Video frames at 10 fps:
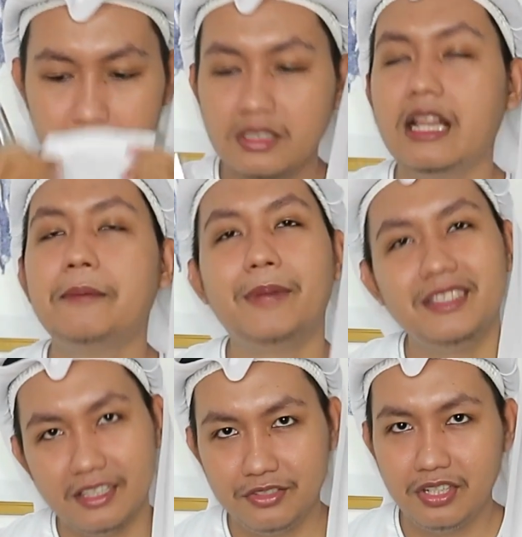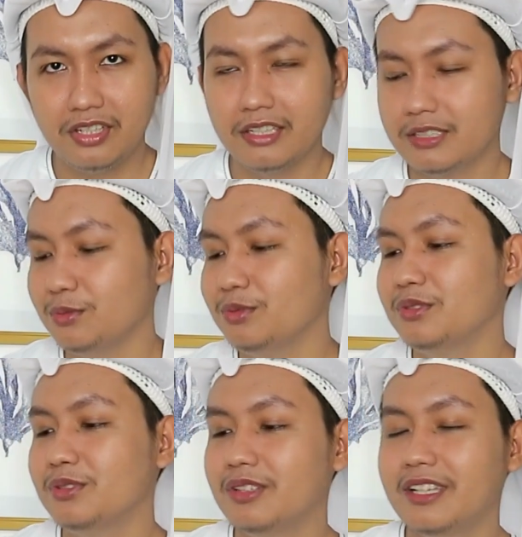8 aja guys
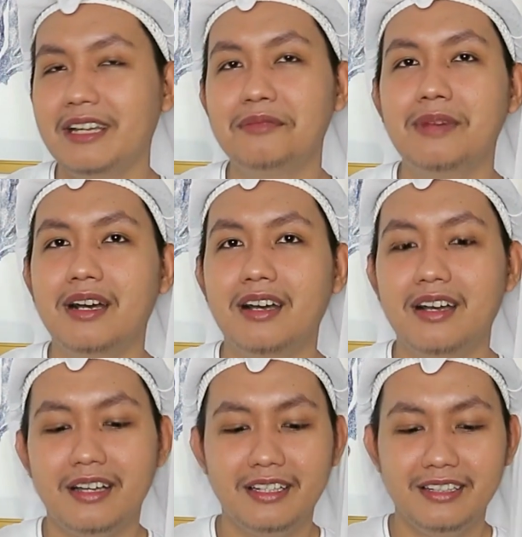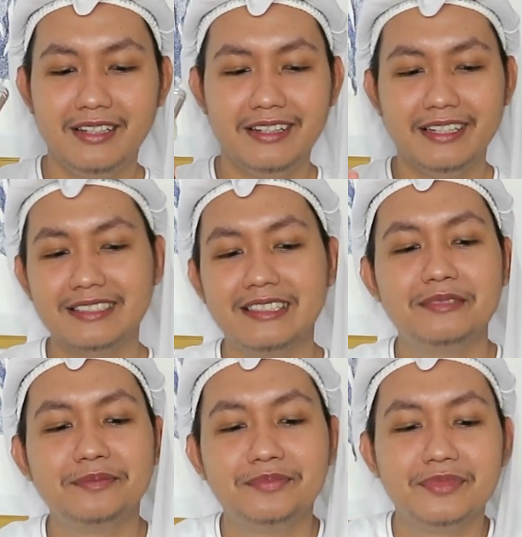untuk yang bakar ini ya guys
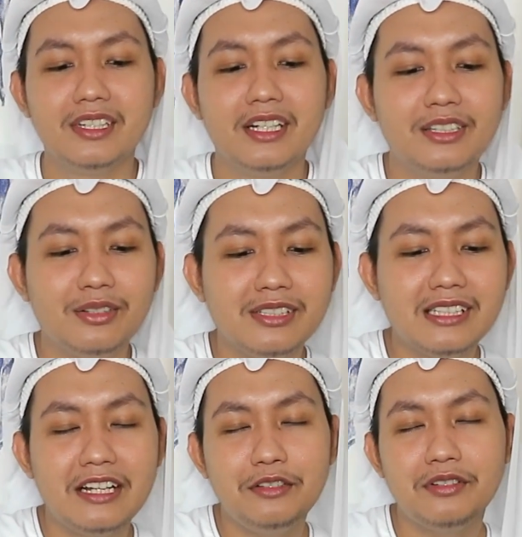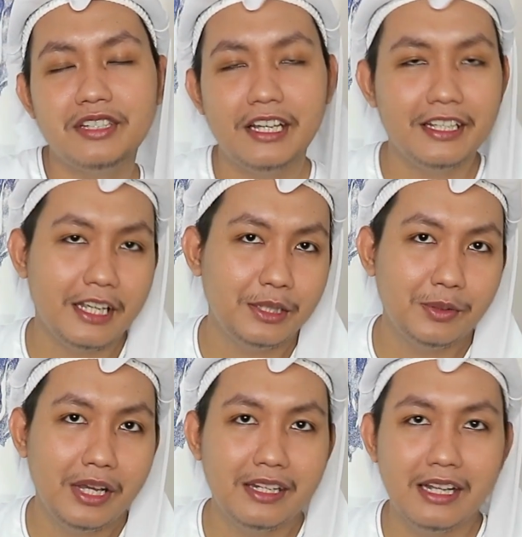Terus selanjutnya
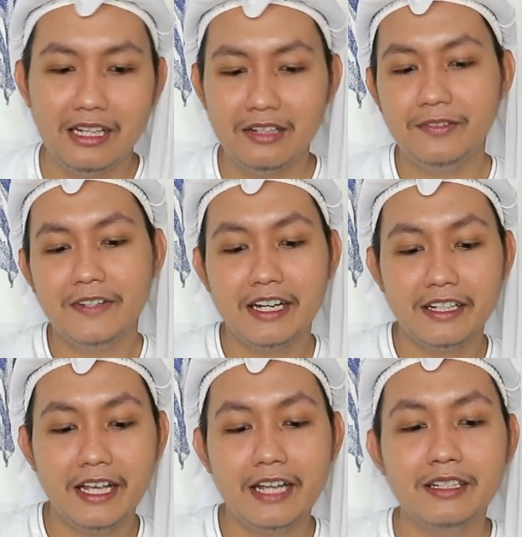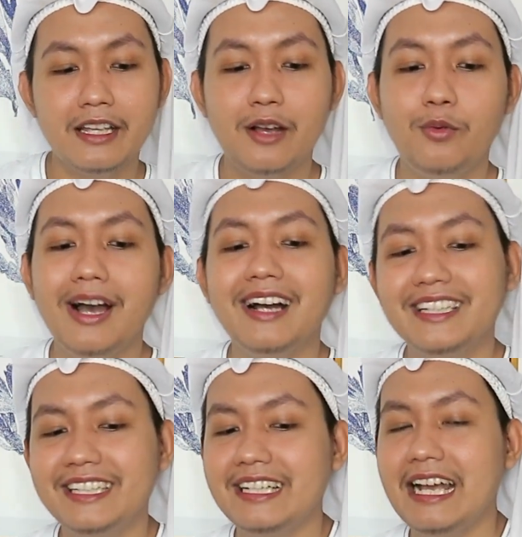yaitu adalah varian yang
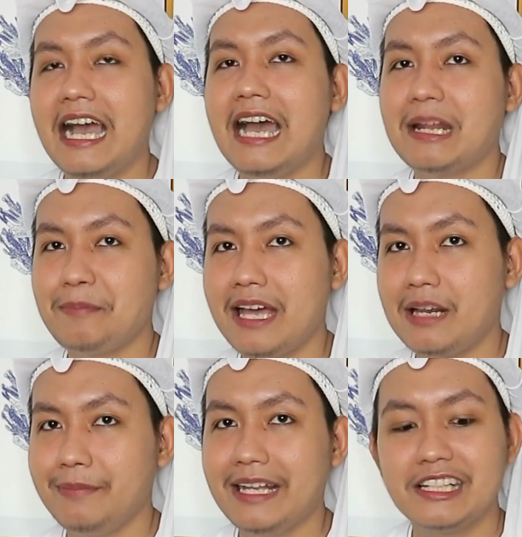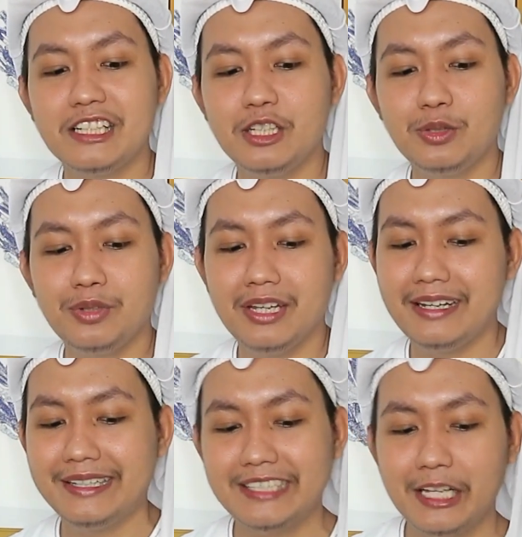wangi Arab-Arab lagi gitu ya
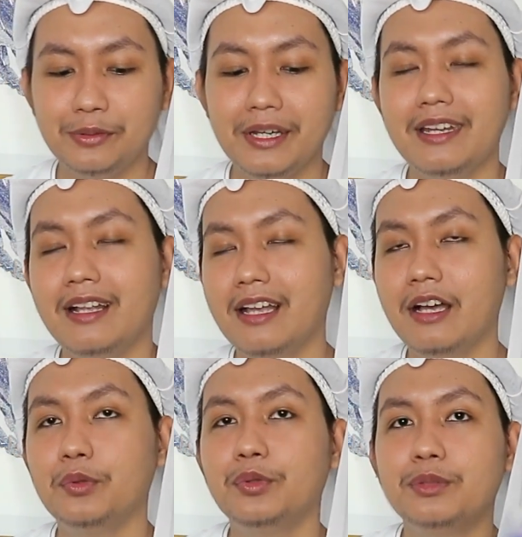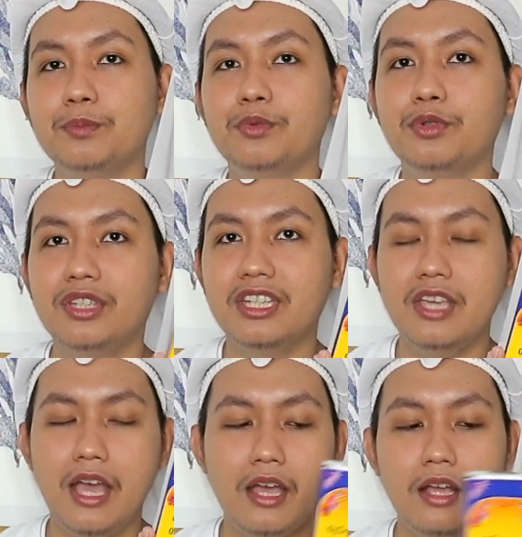guys yaitu adalah Oud
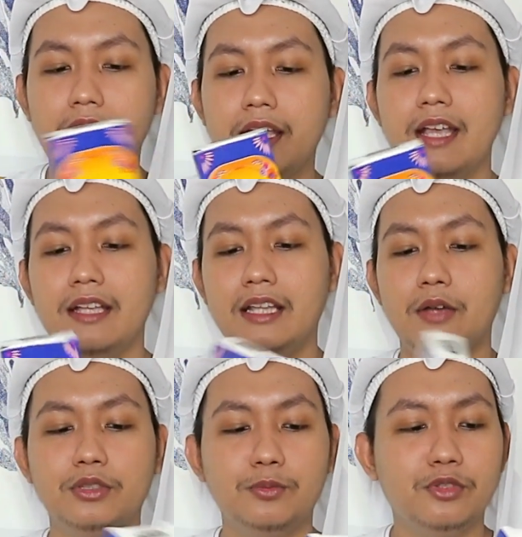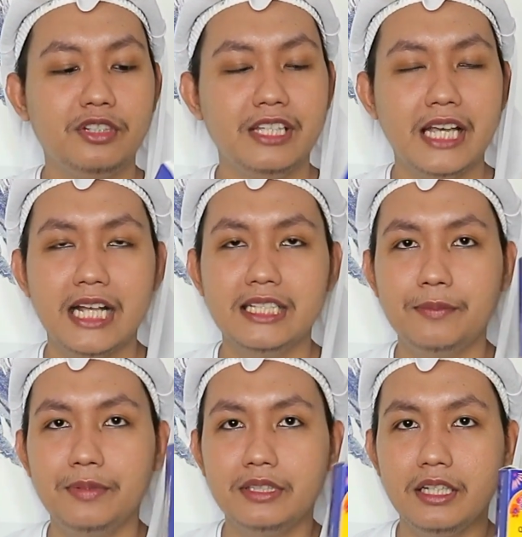Bukiyah. Nah Oud Bukiyah
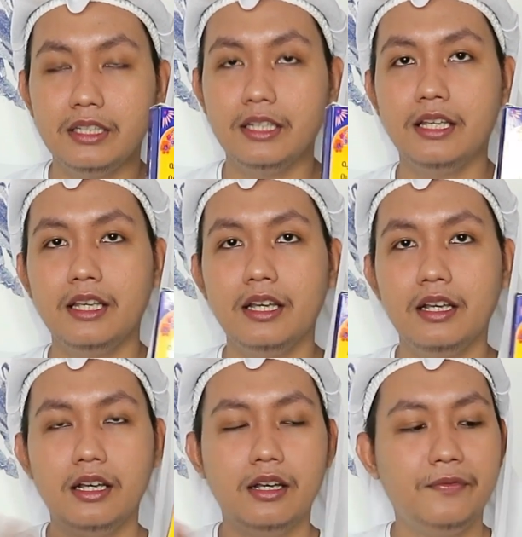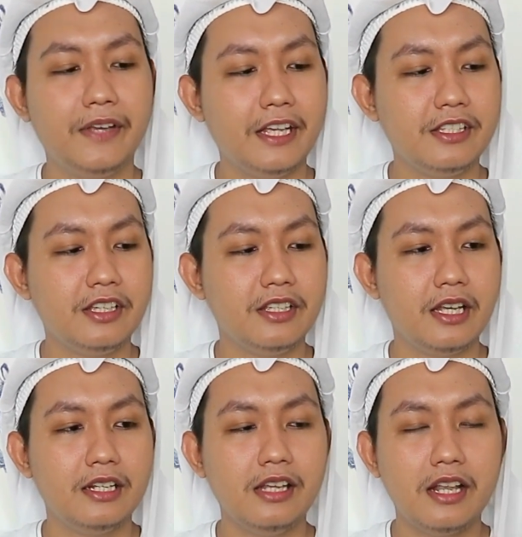seperti ini uh,
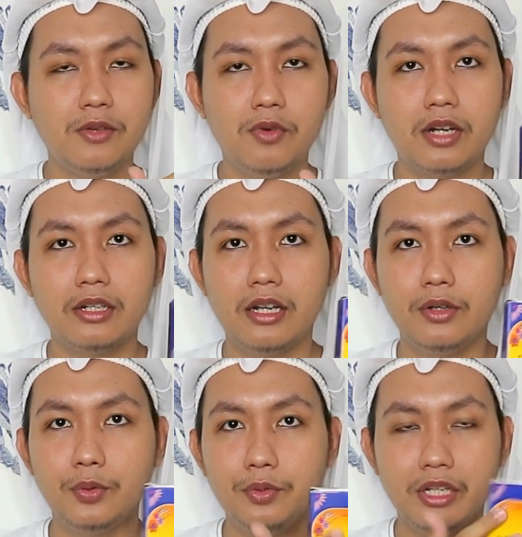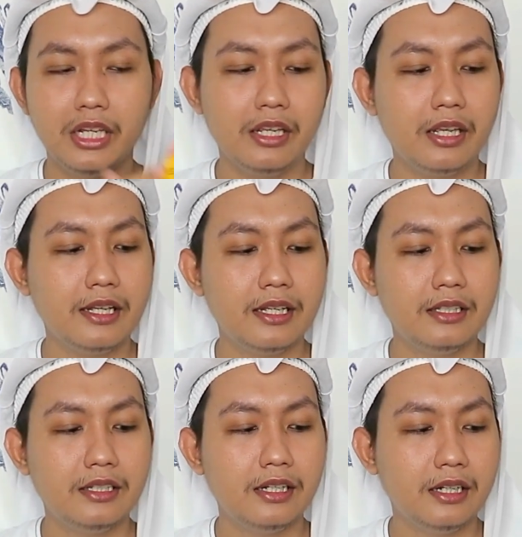packagingnya dia ini warna kuning
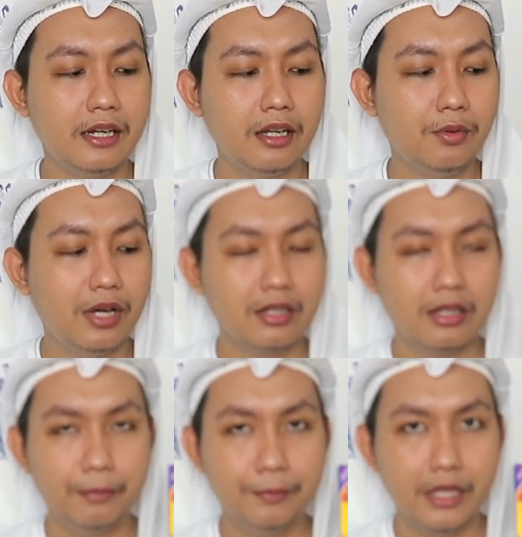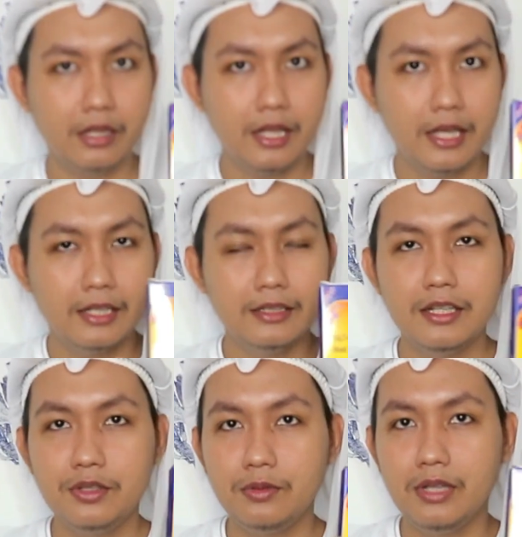ya dengan ada warna pink
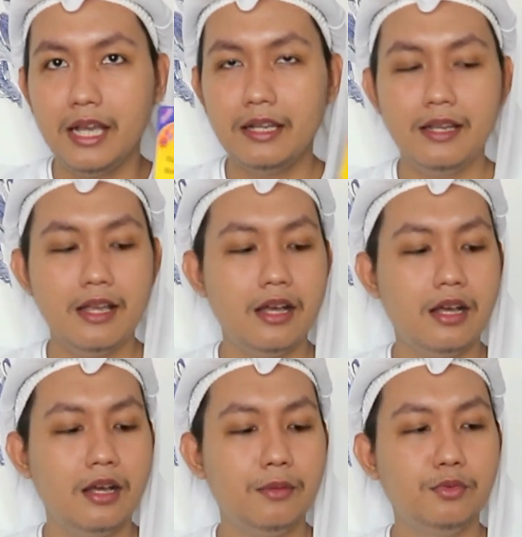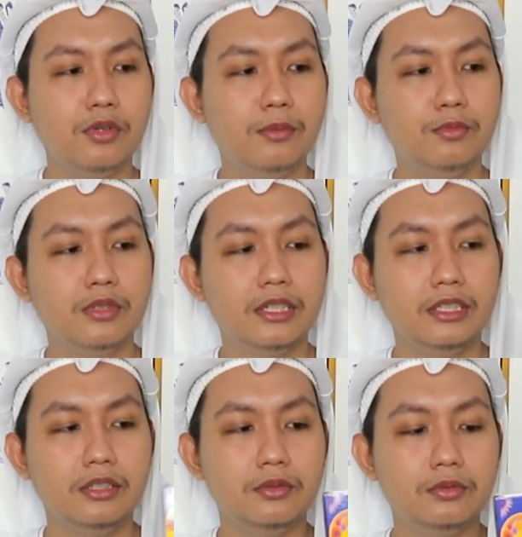dan juga ada bunga-bunga
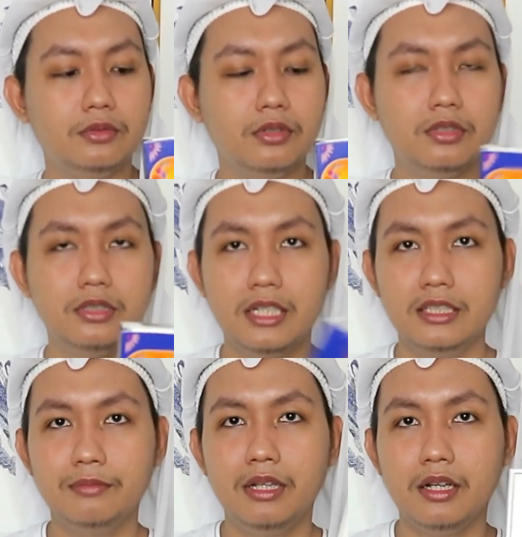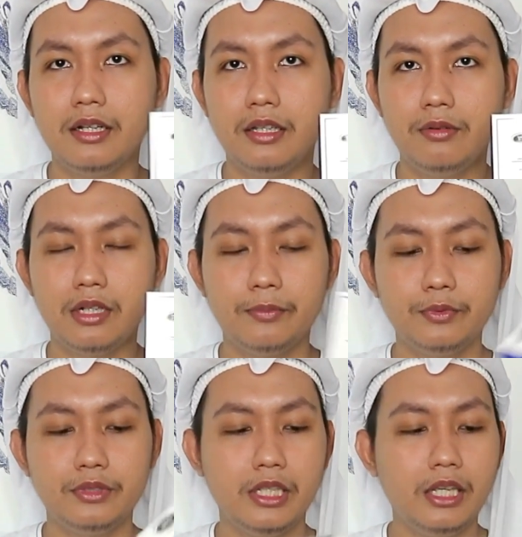gitu dan di belakangnya warna
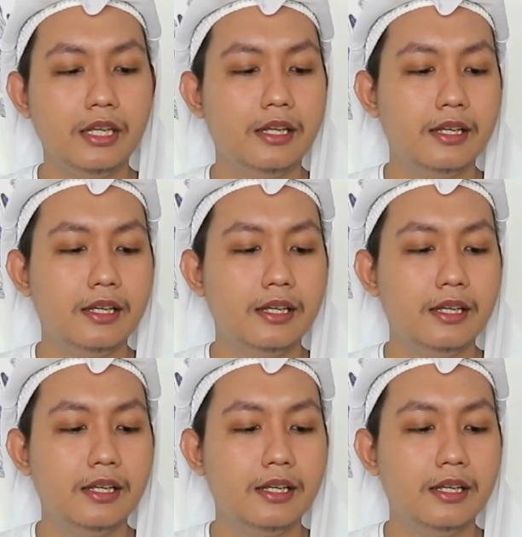putih